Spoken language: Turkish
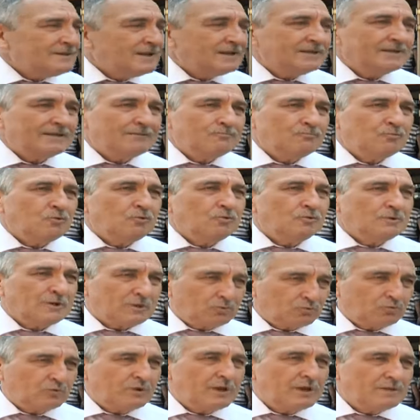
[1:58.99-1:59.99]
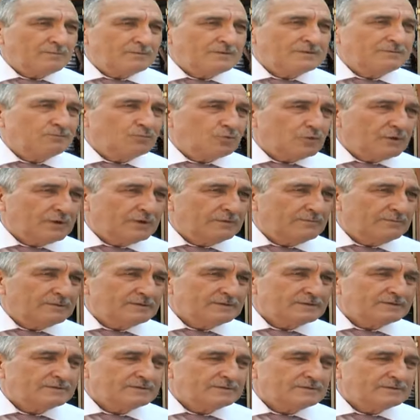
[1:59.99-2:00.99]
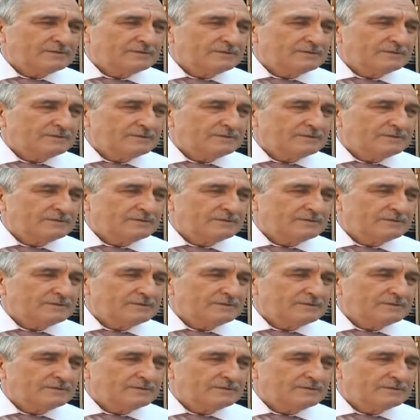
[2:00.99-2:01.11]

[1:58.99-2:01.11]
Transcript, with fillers: Zaten Bolu olarak Tugay bizim Tugay'ımız.